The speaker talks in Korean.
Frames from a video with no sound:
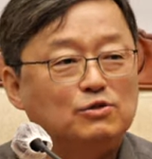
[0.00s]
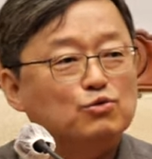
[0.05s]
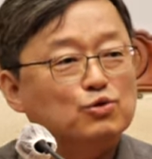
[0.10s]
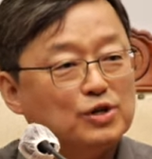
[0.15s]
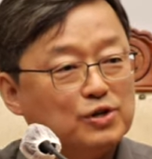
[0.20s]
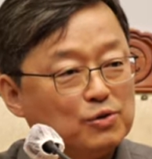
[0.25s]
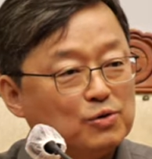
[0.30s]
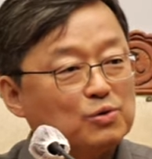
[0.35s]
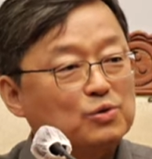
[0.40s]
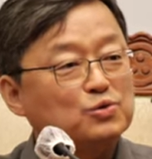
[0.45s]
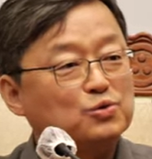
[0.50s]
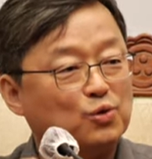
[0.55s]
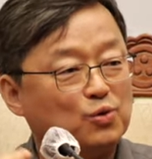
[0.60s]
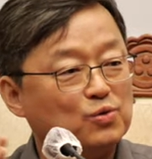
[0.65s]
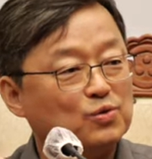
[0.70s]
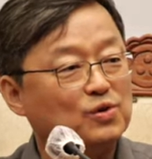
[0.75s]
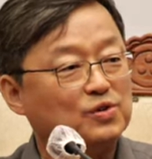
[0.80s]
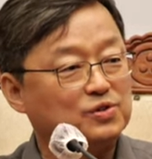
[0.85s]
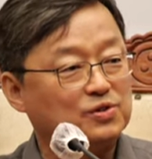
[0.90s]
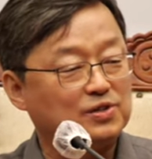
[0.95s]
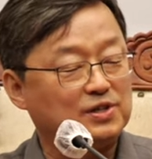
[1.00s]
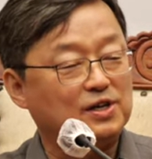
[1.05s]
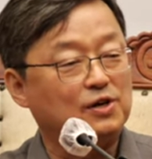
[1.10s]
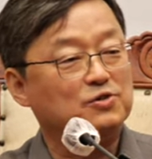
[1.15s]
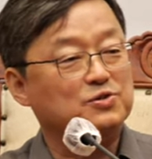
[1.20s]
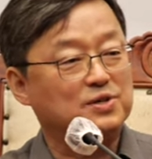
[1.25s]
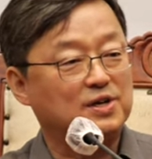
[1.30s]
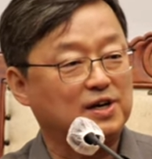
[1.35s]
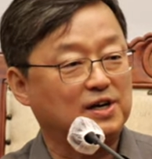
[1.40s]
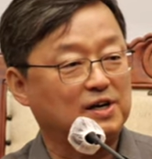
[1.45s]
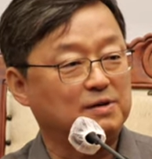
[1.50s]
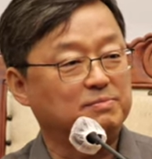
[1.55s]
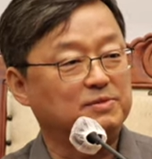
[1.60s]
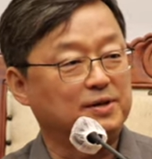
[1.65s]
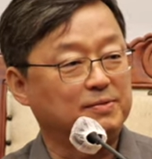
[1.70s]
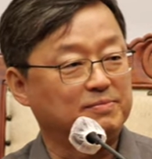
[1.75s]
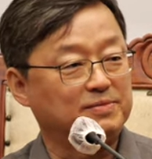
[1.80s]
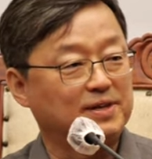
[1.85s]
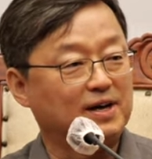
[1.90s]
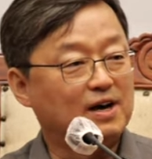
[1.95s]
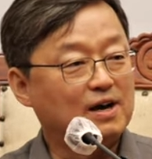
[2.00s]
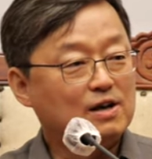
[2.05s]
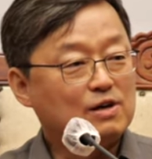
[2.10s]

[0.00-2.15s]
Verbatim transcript: 최고로 좋은 것들이라고 생각하면 됩니다.